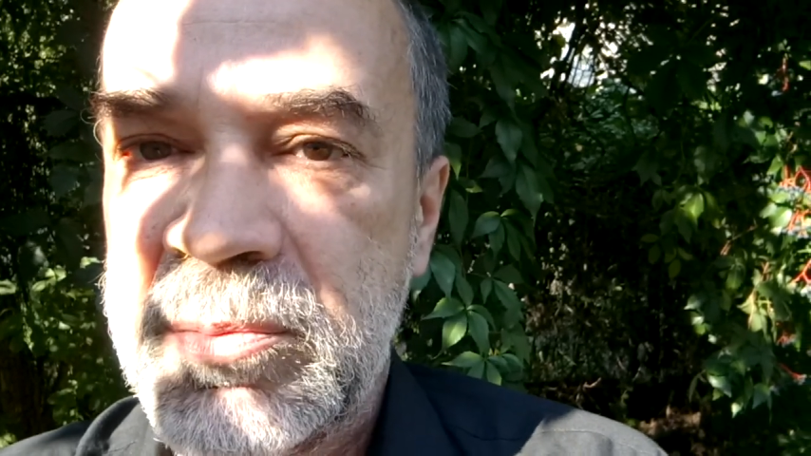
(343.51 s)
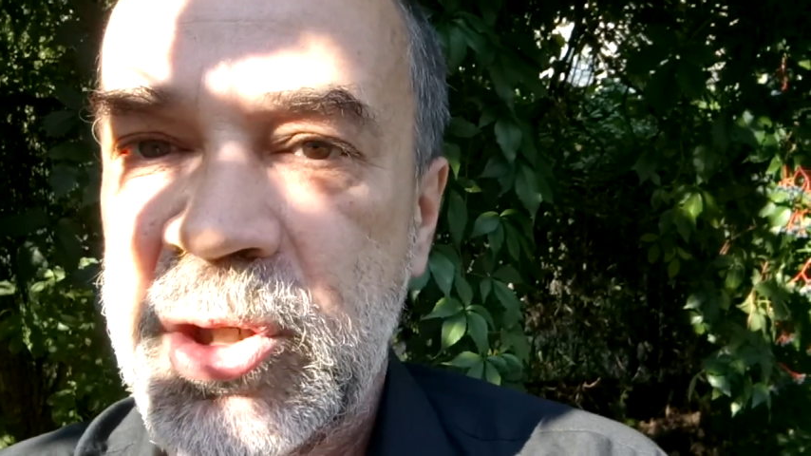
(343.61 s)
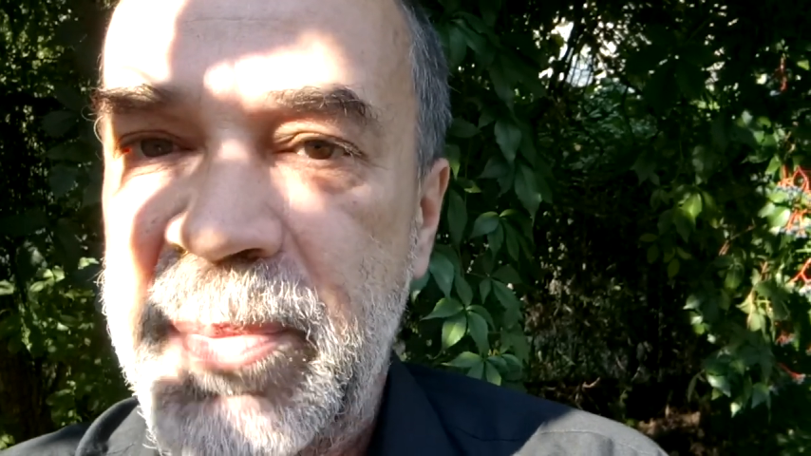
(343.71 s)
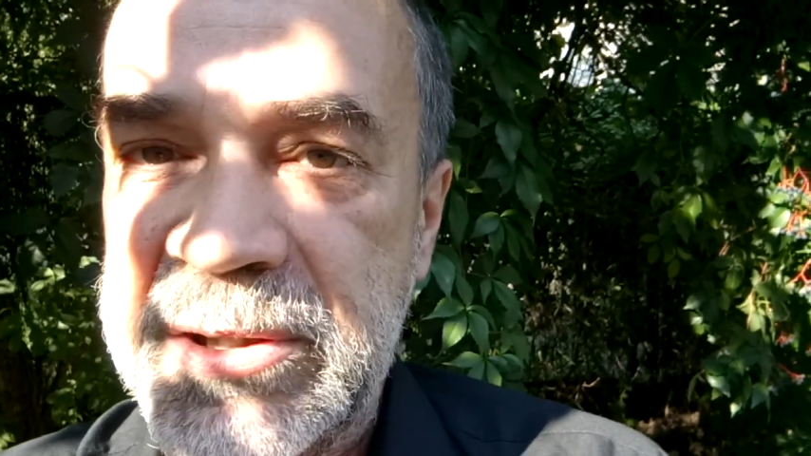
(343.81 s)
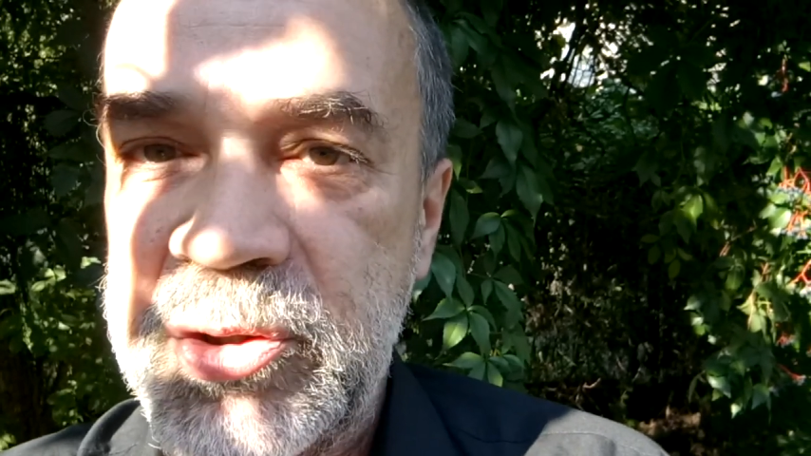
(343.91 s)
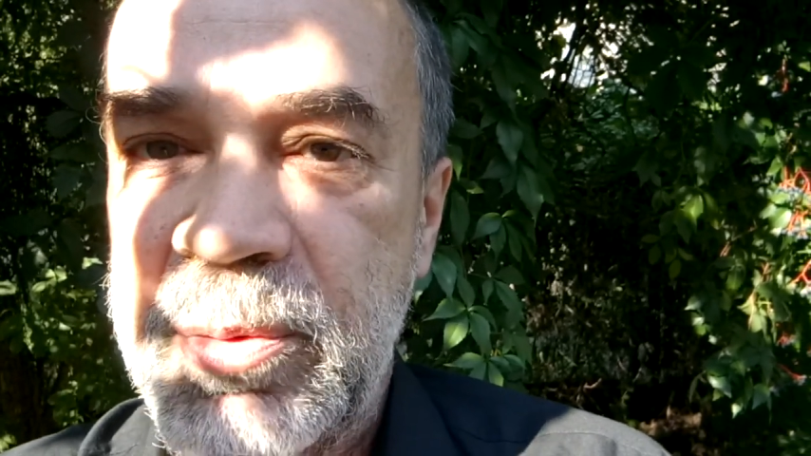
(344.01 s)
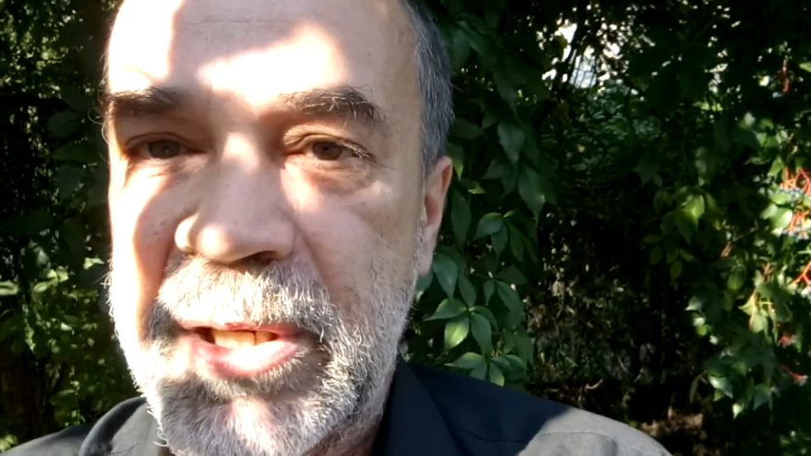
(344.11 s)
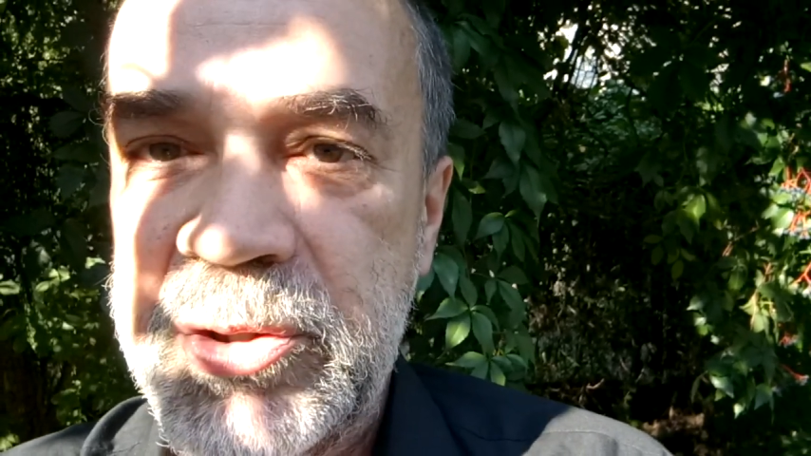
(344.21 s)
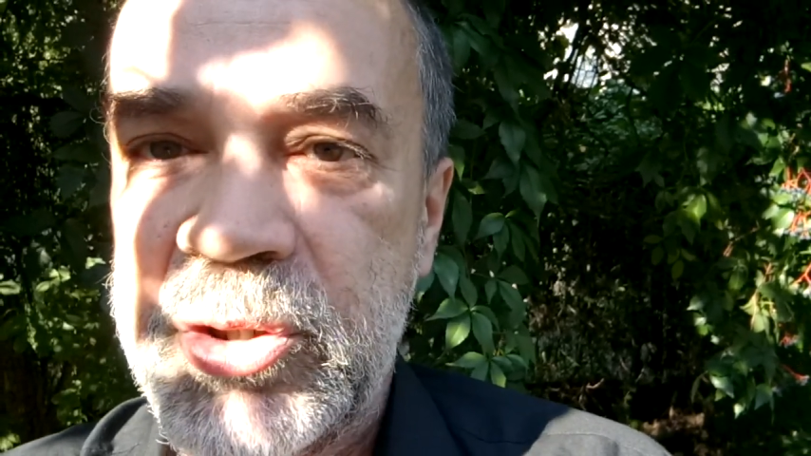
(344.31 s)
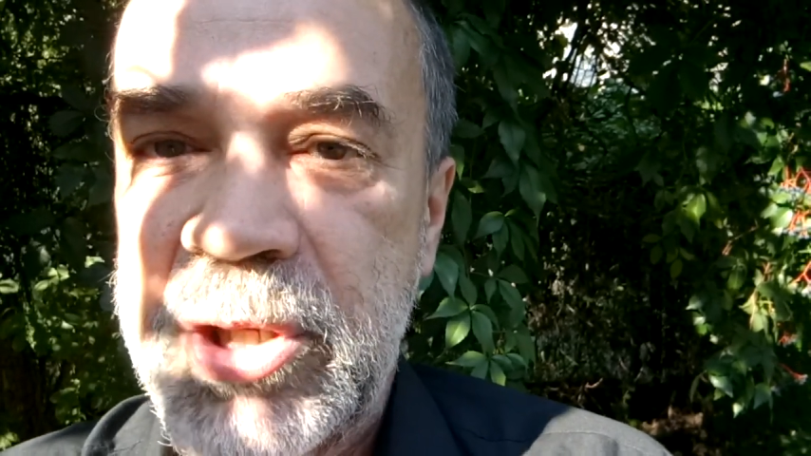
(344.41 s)
że bardzo,
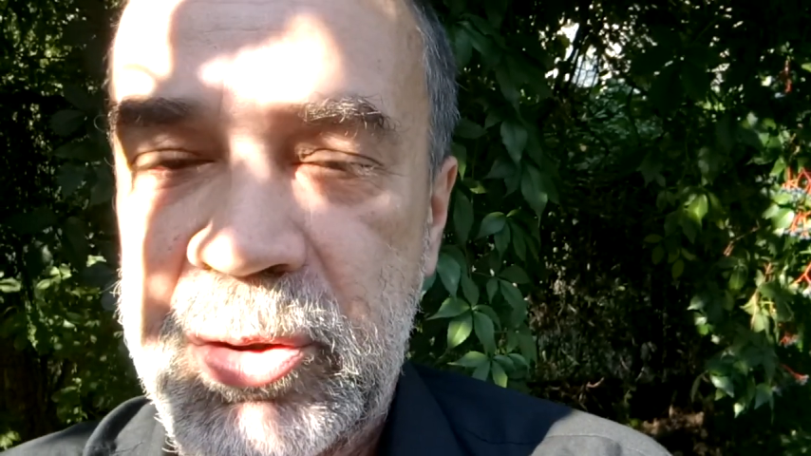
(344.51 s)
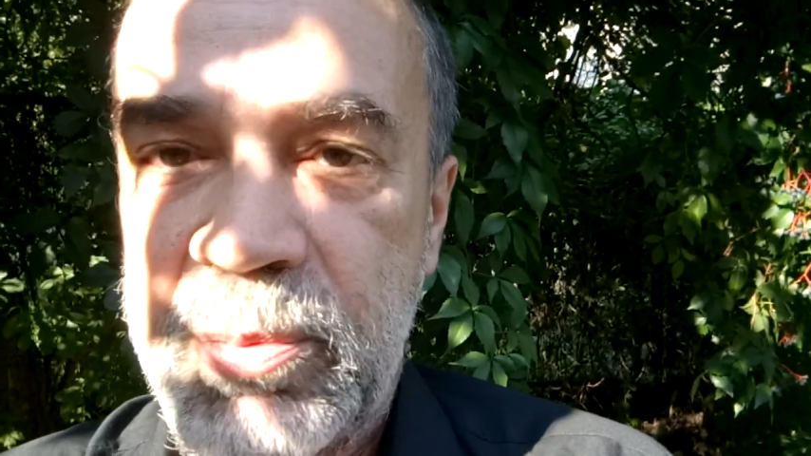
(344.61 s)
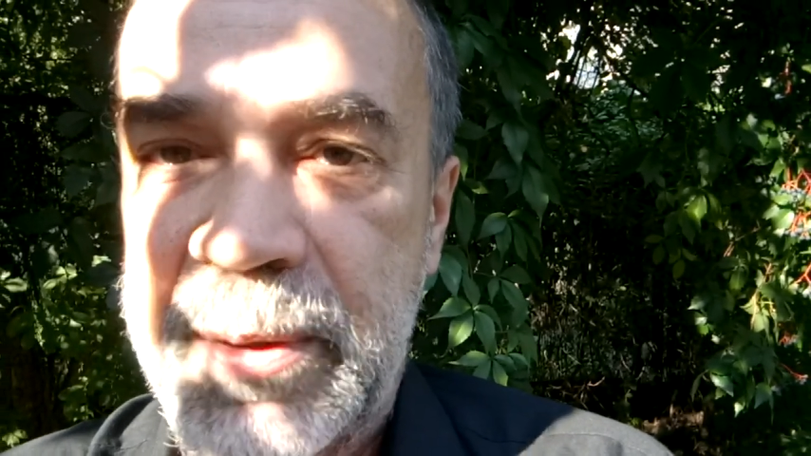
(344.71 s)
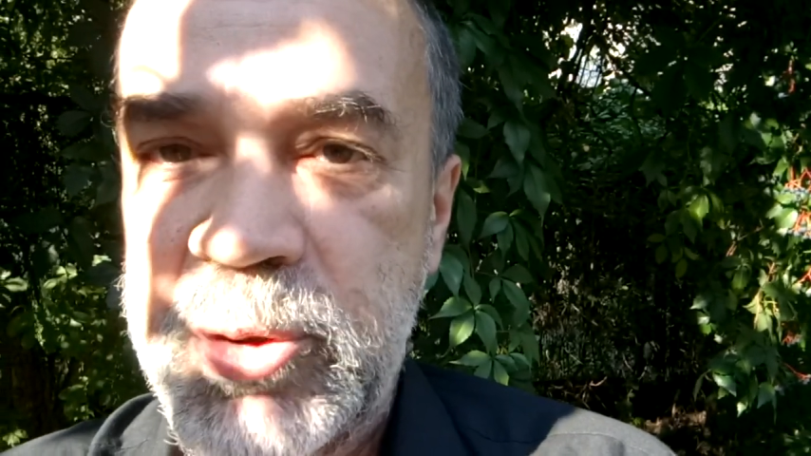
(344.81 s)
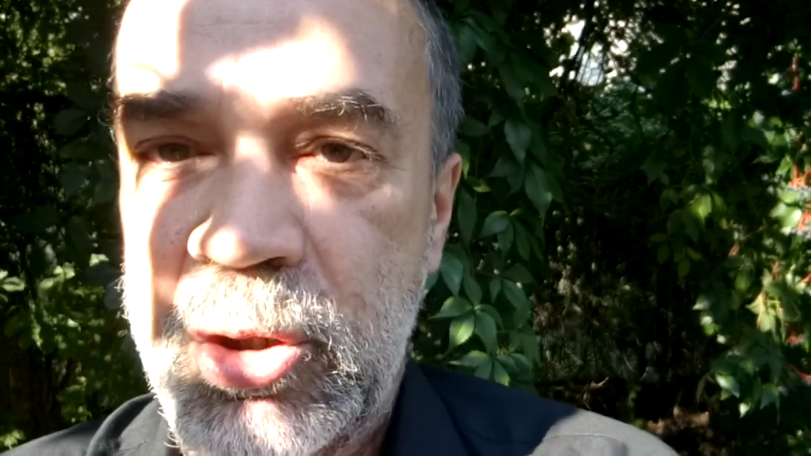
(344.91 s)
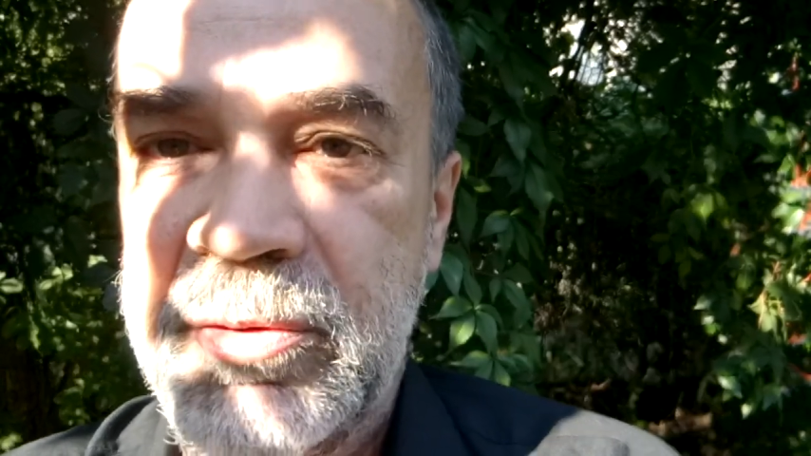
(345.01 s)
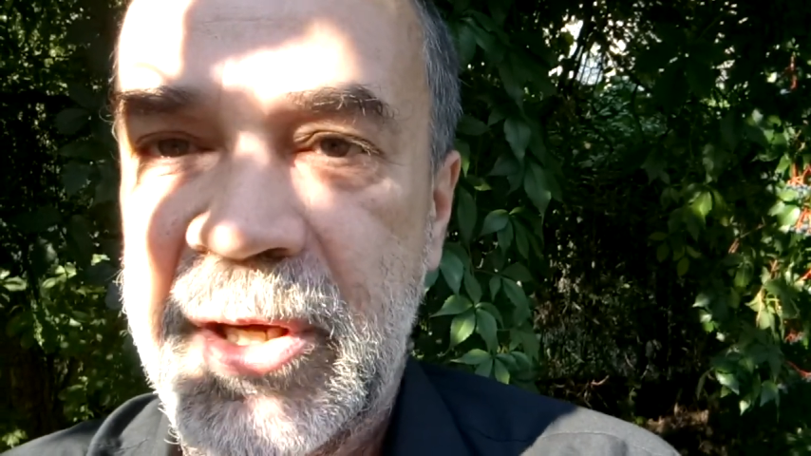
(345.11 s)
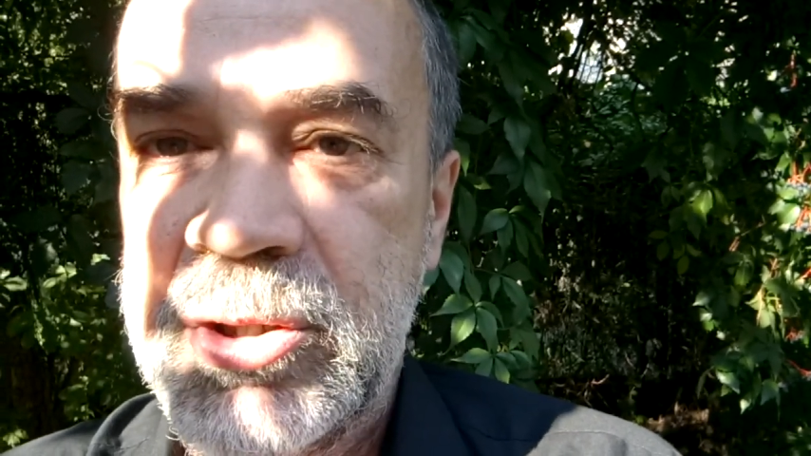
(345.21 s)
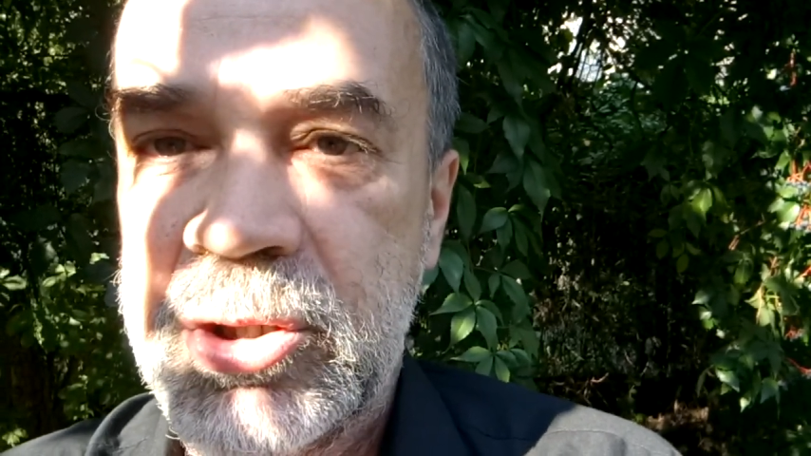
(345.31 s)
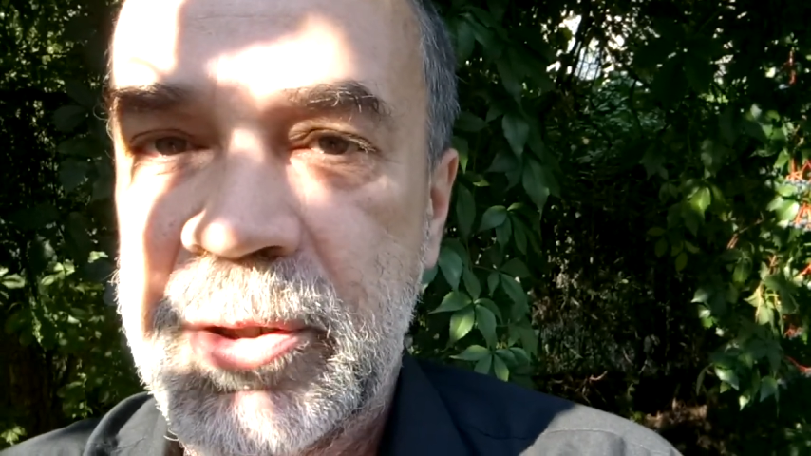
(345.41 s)
bardzo chcę tą babcię
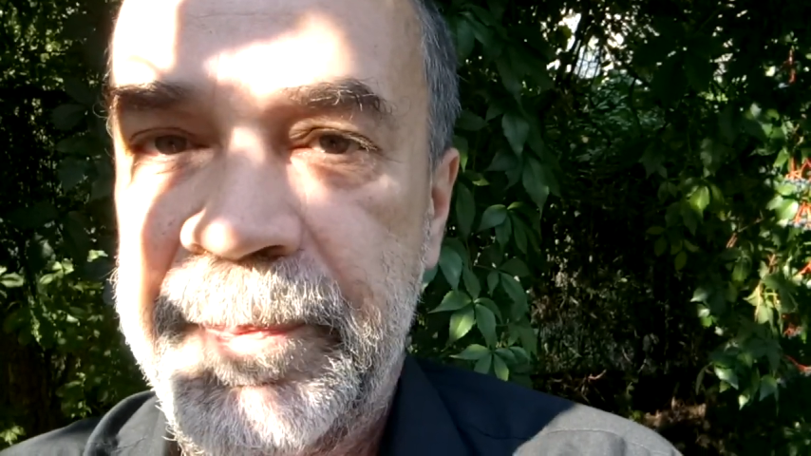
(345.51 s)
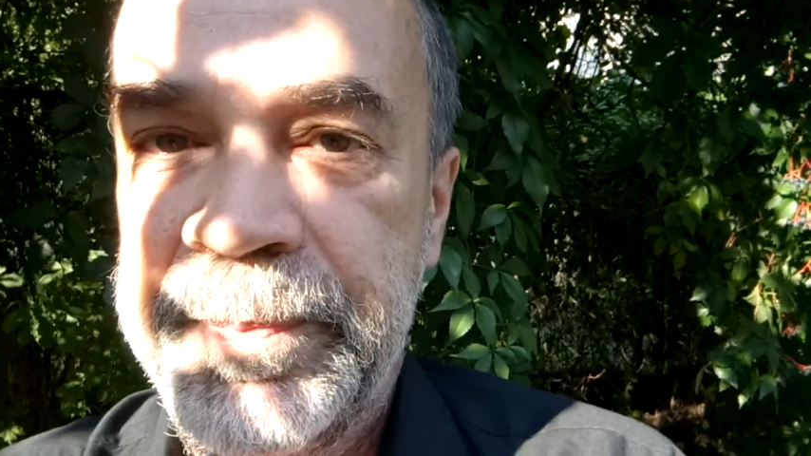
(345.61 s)
odwiedzić.